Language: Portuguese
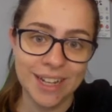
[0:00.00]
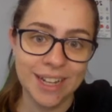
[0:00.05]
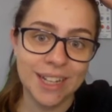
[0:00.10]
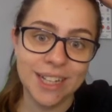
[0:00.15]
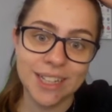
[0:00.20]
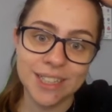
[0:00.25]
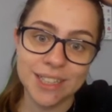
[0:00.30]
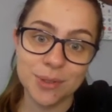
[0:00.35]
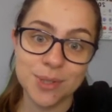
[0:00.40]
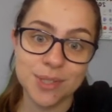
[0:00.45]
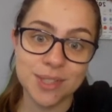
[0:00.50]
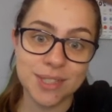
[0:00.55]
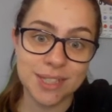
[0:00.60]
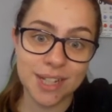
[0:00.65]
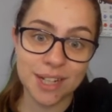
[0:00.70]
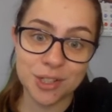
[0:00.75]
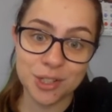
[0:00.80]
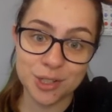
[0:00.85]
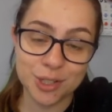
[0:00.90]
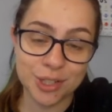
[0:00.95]
Então,
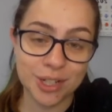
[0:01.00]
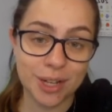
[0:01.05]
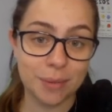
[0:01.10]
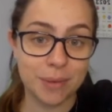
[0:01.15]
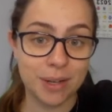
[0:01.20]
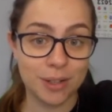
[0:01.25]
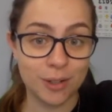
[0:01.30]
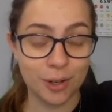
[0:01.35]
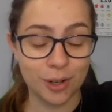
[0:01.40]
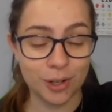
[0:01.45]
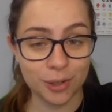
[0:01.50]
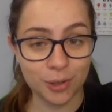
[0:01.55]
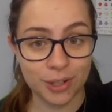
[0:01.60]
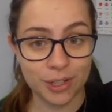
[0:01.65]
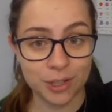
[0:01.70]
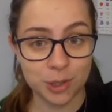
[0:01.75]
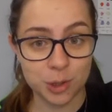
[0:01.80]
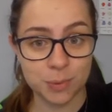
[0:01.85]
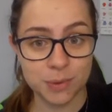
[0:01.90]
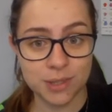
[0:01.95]
se a gente quer a maior
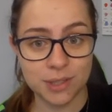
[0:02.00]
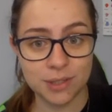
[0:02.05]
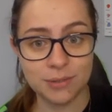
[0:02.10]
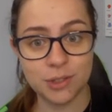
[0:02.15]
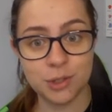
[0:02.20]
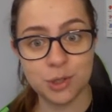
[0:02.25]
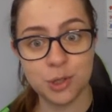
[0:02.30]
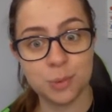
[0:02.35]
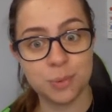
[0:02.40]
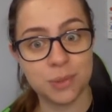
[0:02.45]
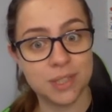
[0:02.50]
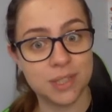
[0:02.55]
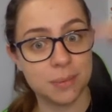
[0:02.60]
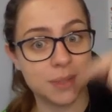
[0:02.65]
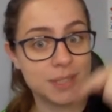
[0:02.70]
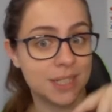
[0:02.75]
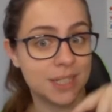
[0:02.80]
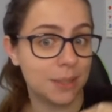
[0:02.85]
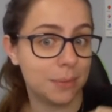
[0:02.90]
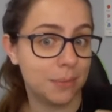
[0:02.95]
corrente possível, a gente precisa
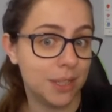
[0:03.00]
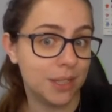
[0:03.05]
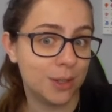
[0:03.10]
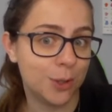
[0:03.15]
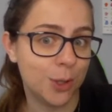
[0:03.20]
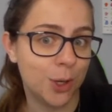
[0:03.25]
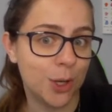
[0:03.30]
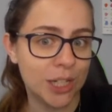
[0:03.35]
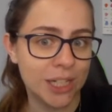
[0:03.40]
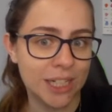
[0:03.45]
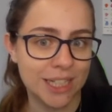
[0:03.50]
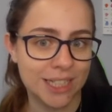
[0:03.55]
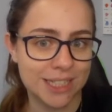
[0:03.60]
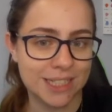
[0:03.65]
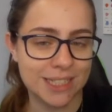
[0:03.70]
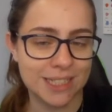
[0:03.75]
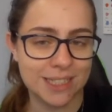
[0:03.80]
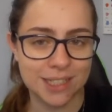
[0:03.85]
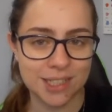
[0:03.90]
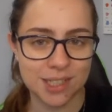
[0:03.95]
pensar na menor
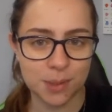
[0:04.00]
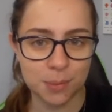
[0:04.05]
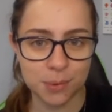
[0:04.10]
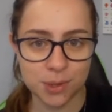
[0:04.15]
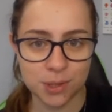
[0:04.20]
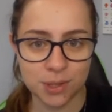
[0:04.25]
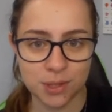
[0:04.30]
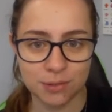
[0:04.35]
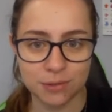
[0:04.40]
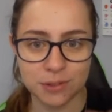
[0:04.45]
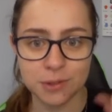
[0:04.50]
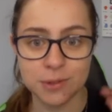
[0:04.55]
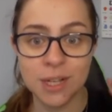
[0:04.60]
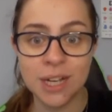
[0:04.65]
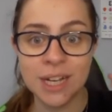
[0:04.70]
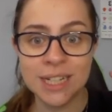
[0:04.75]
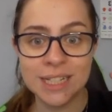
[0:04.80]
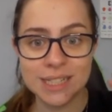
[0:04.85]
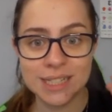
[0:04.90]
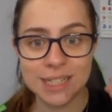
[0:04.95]
resistência possível.
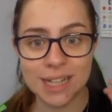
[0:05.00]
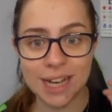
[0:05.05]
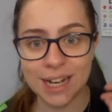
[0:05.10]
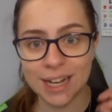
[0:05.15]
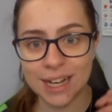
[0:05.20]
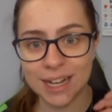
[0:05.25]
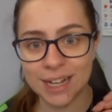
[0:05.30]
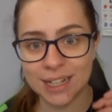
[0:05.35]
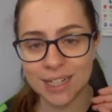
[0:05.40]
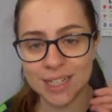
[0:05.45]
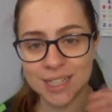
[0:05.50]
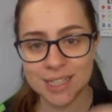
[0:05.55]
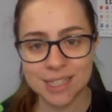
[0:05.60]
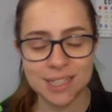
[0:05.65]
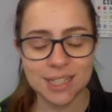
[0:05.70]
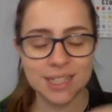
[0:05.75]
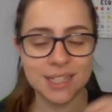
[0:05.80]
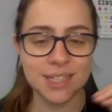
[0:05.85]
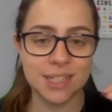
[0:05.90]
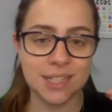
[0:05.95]
A
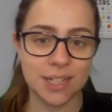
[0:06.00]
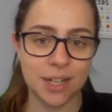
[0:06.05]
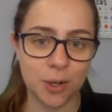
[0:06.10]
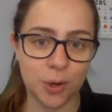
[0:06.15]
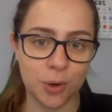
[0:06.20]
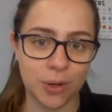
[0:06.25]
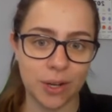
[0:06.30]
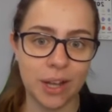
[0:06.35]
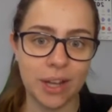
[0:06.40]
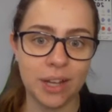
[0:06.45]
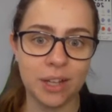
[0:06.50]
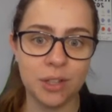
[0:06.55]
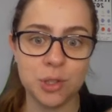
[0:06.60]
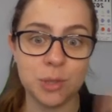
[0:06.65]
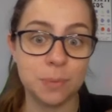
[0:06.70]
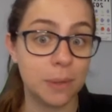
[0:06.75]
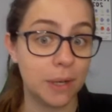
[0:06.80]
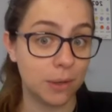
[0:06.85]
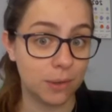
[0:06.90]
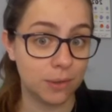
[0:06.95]
resistência e a
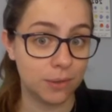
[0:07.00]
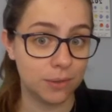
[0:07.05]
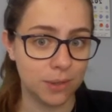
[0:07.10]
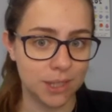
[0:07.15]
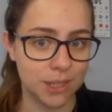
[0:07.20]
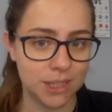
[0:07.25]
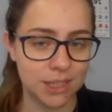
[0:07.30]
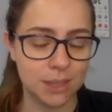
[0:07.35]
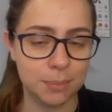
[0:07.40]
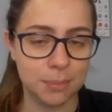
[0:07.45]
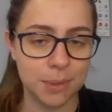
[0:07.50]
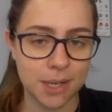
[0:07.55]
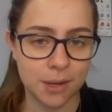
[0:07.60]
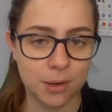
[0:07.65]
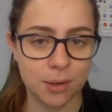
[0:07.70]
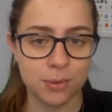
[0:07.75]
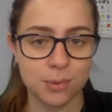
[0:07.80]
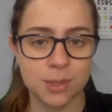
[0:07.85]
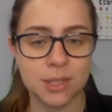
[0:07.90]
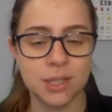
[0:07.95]
corrente, para quando a HDP
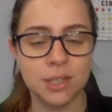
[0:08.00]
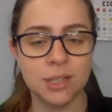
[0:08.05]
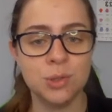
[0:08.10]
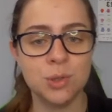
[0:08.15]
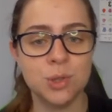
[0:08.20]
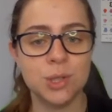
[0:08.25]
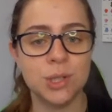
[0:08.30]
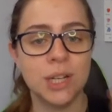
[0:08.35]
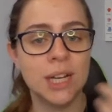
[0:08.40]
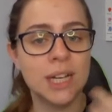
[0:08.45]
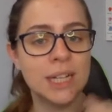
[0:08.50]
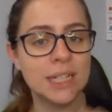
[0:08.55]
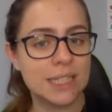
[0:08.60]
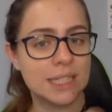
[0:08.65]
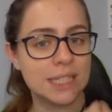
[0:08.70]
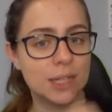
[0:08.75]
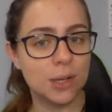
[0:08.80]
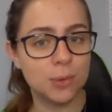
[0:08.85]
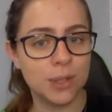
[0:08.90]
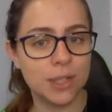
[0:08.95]
constante
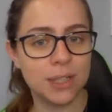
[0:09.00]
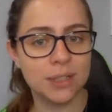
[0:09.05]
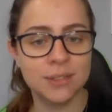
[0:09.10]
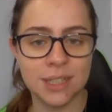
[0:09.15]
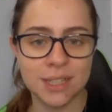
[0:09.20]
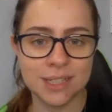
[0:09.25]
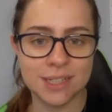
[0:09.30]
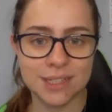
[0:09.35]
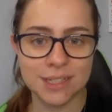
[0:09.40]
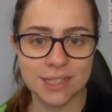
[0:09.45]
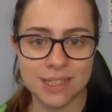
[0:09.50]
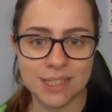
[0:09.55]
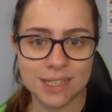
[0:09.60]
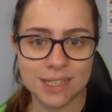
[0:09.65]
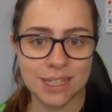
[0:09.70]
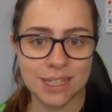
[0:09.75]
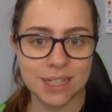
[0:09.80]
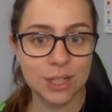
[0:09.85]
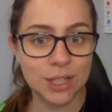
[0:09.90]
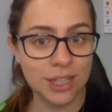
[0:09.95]
são grandezas
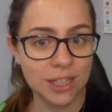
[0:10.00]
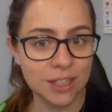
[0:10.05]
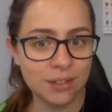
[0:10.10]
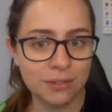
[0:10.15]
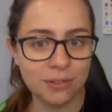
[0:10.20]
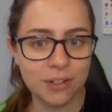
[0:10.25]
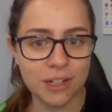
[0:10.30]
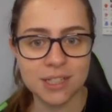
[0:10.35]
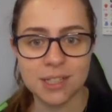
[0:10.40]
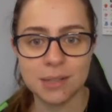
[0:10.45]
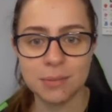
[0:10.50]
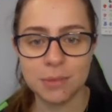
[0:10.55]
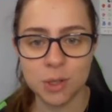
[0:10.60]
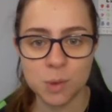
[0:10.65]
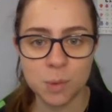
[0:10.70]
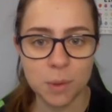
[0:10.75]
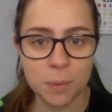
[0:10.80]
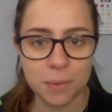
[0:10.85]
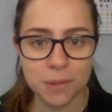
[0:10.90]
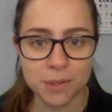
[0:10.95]

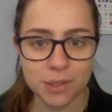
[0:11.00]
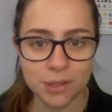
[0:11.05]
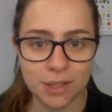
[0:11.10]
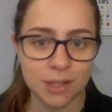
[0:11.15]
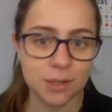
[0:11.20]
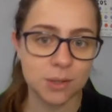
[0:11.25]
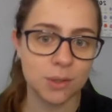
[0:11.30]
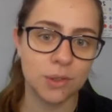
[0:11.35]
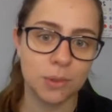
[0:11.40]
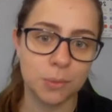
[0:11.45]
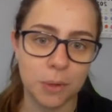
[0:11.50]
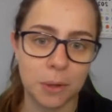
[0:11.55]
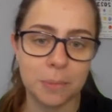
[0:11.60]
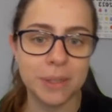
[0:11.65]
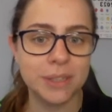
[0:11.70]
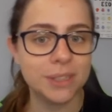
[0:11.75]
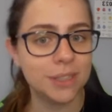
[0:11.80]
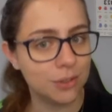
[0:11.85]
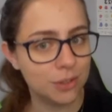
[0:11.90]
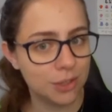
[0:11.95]
inversamente proporcionais. Quando uma
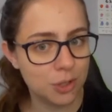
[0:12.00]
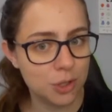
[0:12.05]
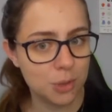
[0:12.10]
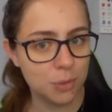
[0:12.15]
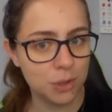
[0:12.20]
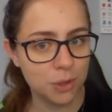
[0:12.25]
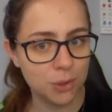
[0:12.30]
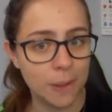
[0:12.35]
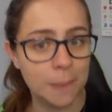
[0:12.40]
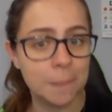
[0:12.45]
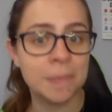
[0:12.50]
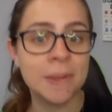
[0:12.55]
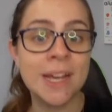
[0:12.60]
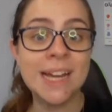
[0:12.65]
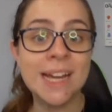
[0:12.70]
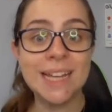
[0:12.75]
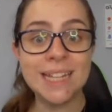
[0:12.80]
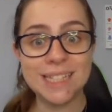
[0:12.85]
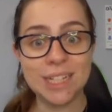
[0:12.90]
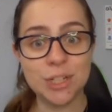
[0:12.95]
aumenta, a outra diminui.
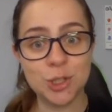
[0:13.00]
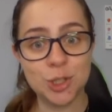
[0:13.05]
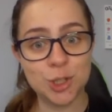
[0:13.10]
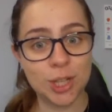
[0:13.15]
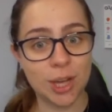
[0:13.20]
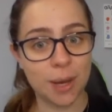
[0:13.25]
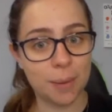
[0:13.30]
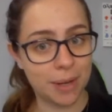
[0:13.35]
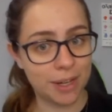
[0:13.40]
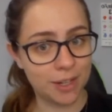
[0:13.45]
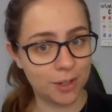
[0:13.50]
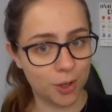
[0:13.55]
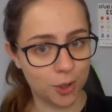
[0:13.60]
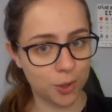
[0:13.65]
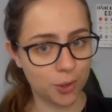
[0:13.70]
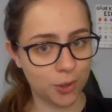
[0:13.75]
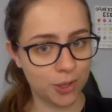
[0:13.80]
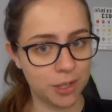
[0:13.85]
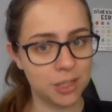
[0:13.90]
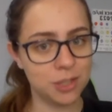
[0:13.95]
Se a gente quer a maior
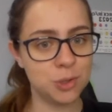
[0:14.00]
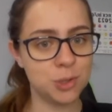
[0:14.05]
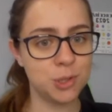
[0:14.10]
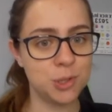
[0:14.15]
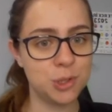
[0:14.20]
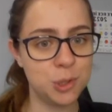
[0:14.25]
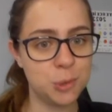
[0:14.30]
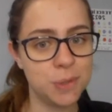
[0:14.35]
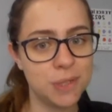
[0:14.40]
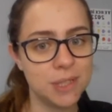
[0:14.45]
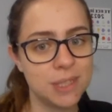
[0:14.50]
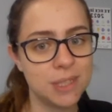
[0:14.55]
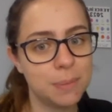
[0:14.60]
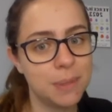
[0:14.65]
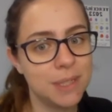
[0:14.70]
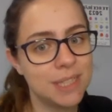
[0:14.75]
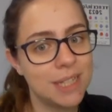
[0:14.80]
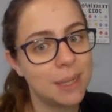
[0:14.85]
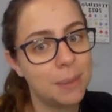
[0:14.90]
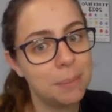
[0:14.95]
corrente, a gente precisa
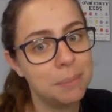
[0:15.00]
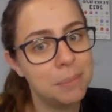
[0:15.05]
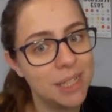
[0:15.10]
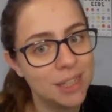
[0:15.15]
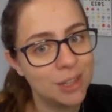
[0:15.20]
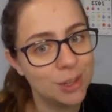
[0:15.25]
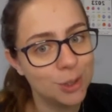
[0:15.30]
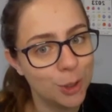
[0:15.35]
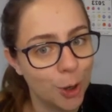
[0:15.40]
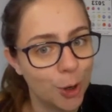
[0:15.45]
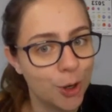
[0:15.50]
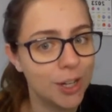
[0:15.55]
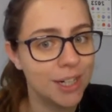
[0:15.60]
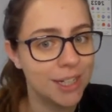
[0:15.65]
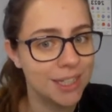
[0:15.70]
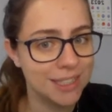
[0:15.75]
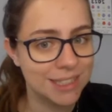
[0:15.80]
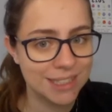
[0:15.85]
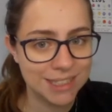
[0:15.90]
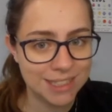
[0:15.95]
pensar na menor
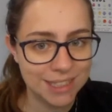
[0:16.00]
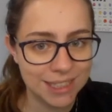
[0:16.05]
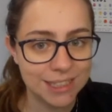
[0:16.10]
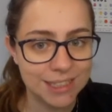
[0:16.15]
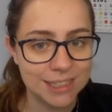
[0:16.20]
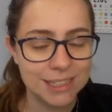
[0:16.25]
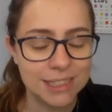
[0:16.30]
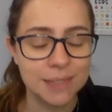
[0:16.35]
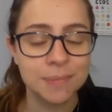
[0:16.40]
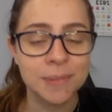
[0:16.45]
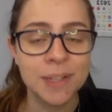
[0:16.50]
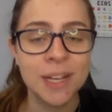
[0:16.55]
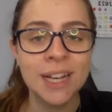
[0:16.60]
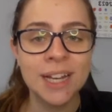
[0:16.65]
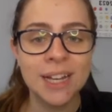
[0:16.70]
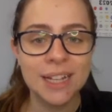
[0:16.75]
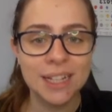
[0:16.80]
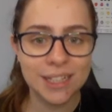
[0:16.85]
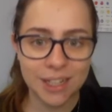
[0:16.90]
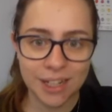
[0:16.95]
resistência.
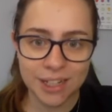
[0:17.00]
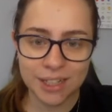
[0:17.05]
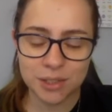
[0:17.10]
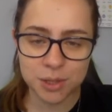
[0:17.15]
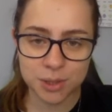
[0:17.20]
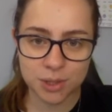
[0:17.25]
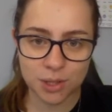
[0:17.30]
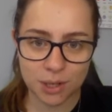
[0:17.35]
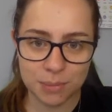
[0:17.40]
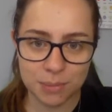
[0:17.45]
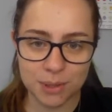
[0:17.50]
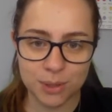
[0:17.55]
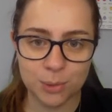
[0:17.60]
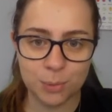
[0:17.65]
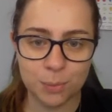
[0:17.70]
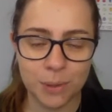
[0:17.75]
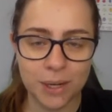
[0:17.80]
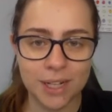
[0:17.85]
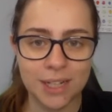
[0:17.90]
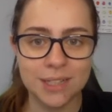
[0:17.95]
E aí, só abrindo
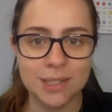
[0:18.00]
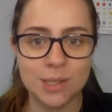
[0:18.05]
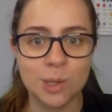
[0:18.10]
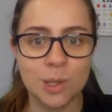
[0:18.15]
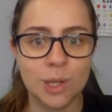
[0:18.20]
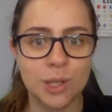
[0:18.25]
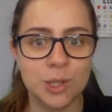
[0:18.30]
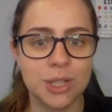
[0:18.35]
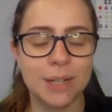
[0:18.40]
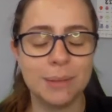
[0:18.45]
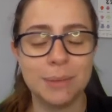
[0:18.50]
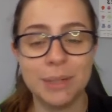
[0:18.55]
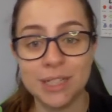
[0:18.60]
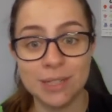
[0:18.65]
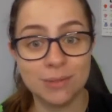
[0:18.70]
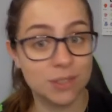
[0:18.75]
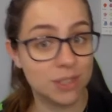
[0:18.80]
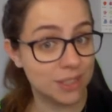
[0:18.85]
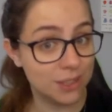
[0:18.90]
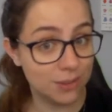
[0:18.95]
um parênteses, logicamente,
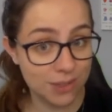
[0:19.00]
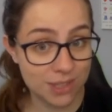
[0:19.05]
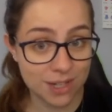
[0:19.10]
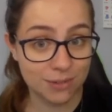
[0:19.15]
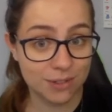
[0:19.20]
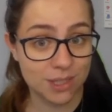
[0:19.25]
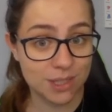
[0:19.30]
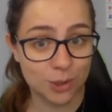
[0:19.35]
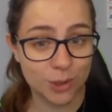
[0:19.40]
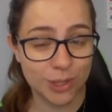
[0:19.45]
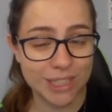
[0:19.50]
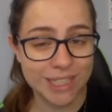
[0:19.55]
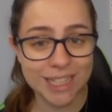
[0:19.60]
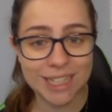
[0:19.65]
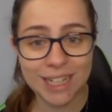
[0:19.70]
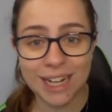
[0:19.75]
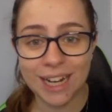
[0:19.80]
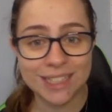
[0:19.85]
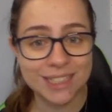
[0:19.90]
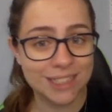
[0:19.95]
se você não quiser fazer toda essa
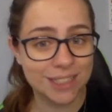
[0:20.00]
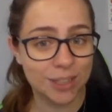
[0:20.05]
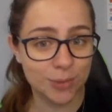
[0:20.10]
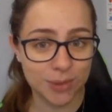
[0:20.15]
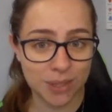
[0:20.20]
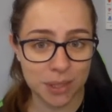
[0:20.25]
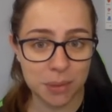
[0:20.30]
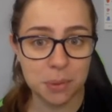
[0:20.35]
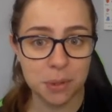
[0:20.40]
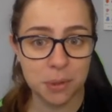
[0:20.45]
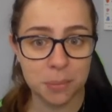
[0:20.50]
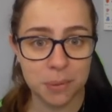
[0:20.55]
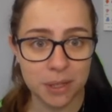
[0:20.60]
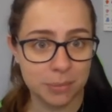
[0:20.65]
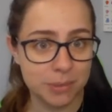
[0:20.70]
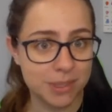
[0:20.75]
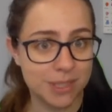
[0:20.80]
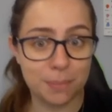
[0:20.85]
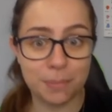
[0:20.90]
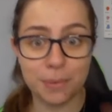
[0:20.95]
análise, não tem
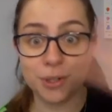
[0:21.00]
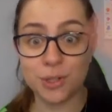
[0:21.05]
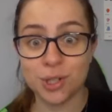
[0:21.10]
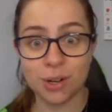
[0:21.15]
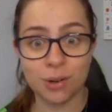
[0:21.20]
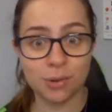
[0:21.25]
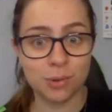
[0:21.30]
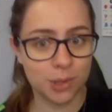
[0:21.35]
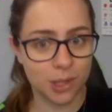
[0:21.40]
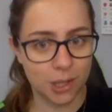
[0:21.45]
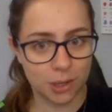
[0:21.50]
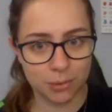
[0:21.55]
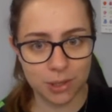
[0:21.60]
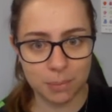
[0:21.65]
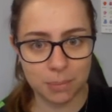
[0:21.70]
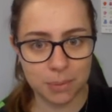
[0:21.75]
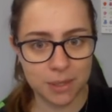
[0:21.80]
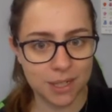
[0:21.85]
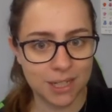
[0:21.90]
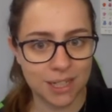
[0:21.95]
problema. Você pode calcular o
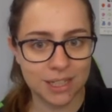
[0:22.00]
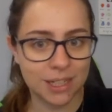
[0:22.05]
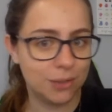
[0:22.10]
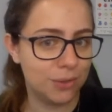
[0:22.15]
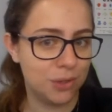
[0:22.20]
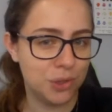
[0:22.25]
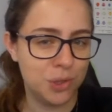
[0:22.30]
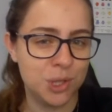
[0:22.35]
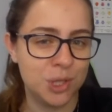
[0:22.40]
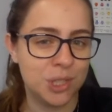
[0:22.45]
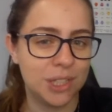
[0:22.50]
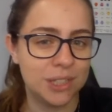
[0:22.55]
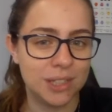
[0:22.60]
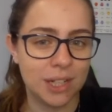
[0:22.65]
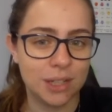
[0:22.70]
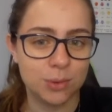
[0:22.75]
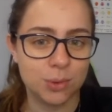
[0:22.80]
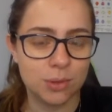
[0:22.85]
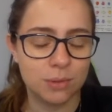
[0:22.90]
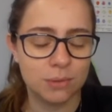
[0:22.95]
I para cada um, a gente tem
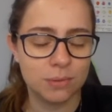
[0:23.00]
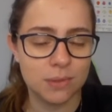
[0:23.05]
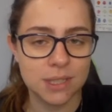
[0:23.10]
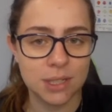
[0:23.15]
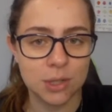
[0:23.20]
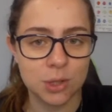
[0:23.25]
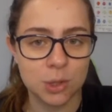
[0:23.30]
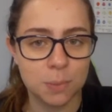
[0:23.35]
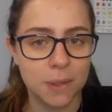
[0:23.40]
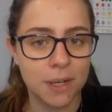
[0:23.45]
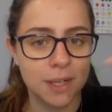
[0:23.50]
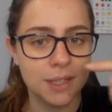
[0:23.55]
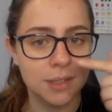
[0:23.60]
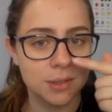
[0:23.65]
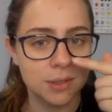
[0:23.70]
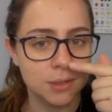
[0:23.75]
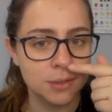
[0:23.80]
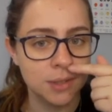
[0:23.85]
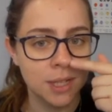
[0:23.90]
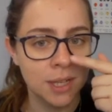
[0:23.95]
dado o suficiente para
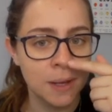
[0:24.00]
isso.